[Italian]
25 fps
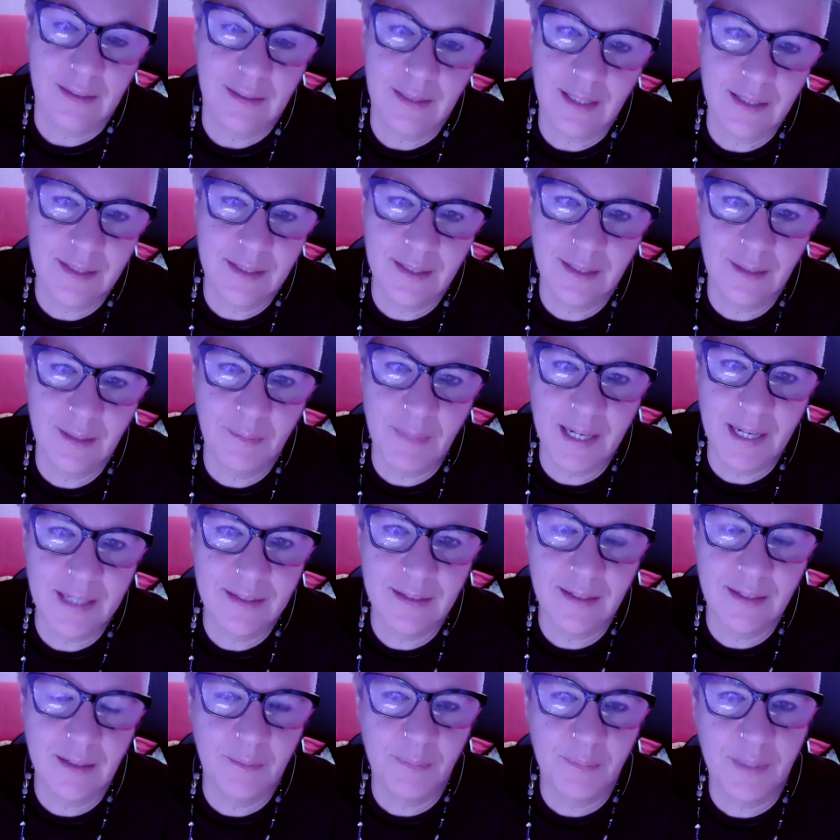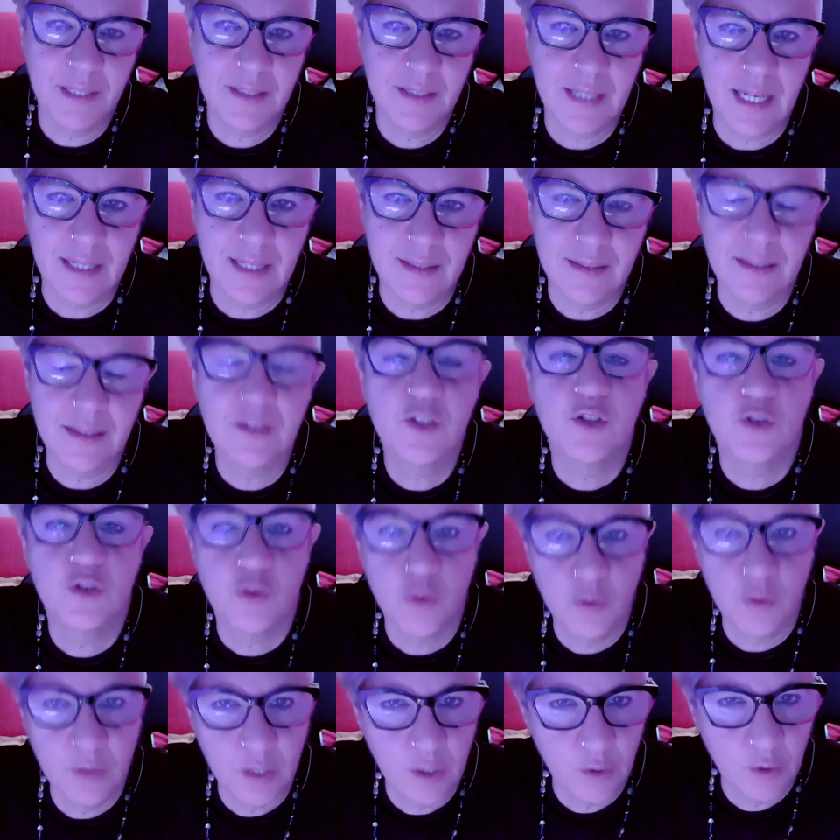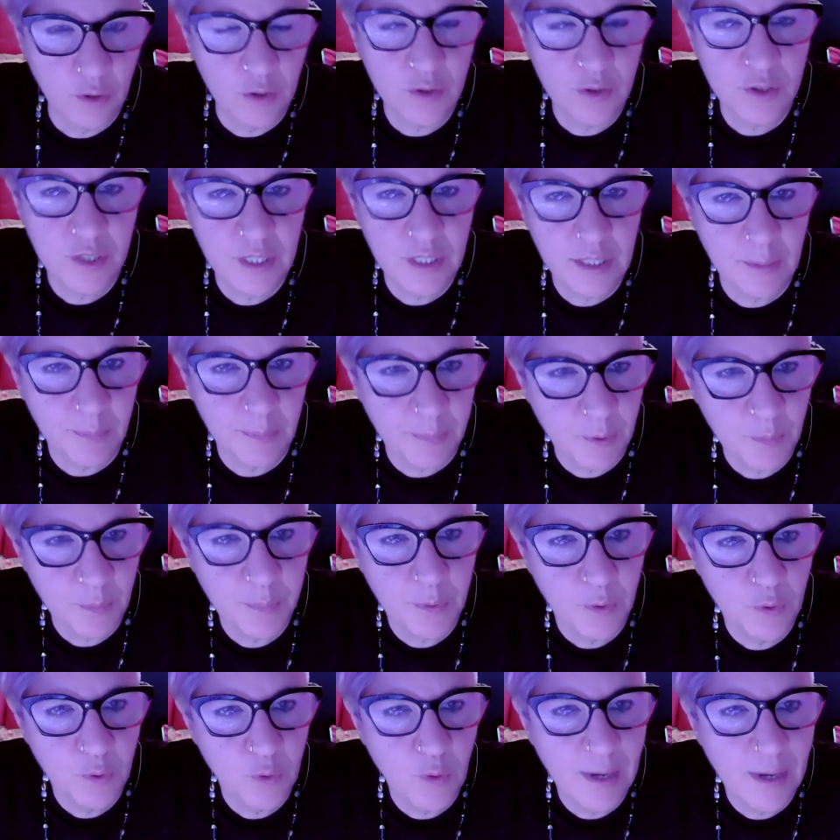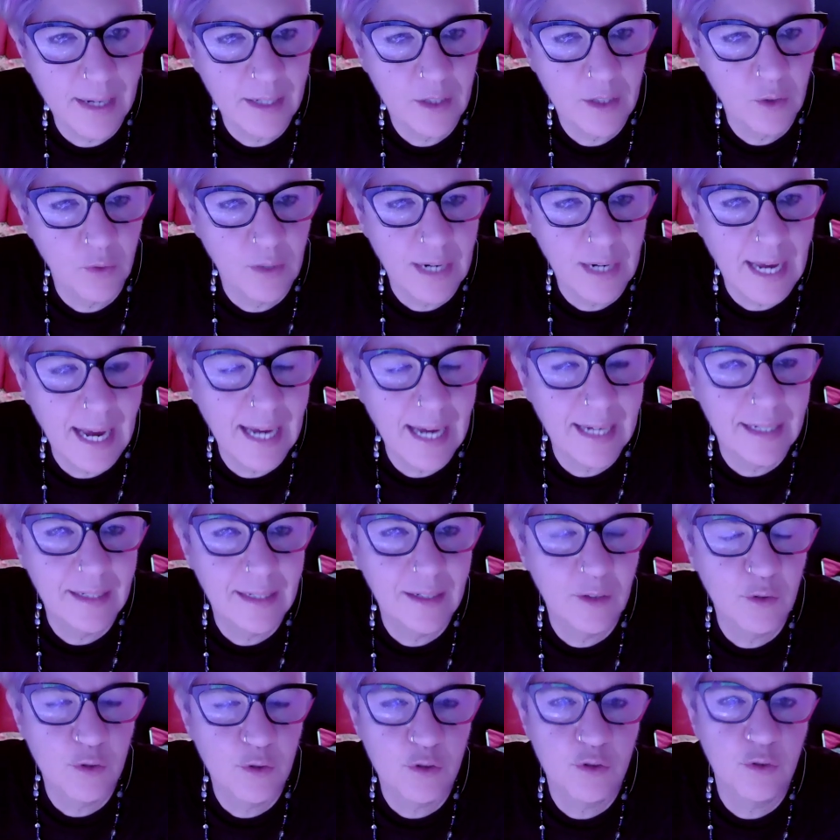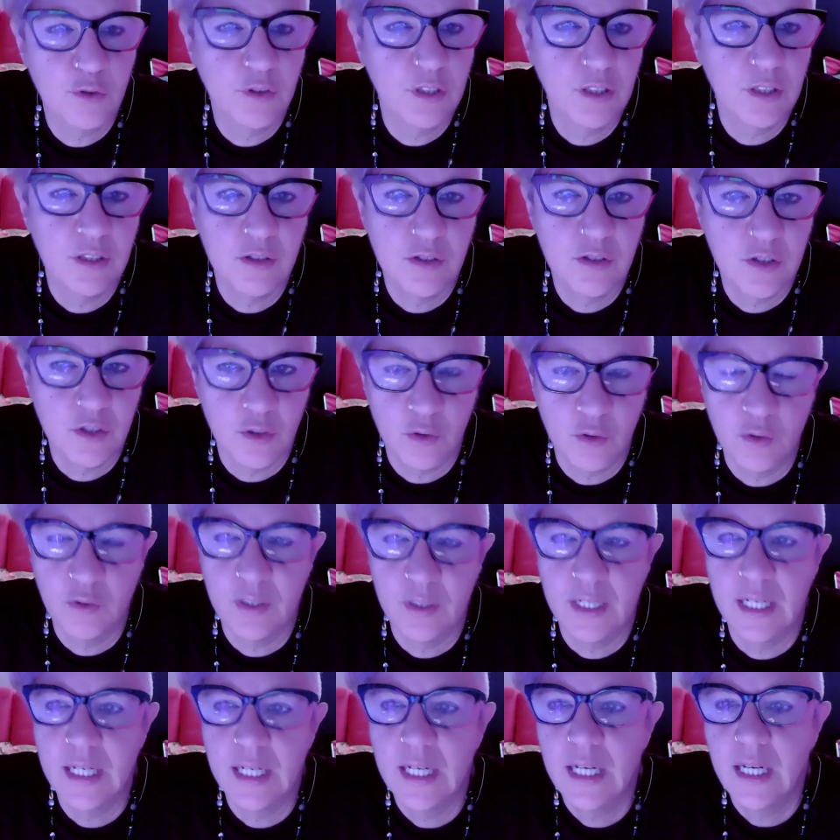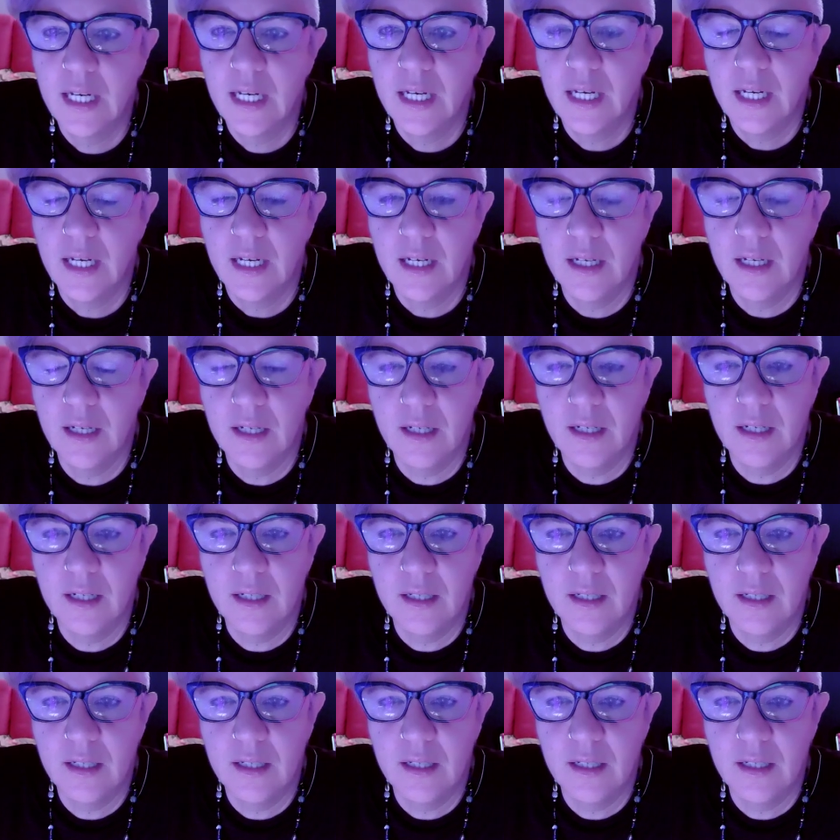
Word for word: che si debba essere in presenza. Ci sono dei corsi che propongo anche online, il corso di edizione, eh,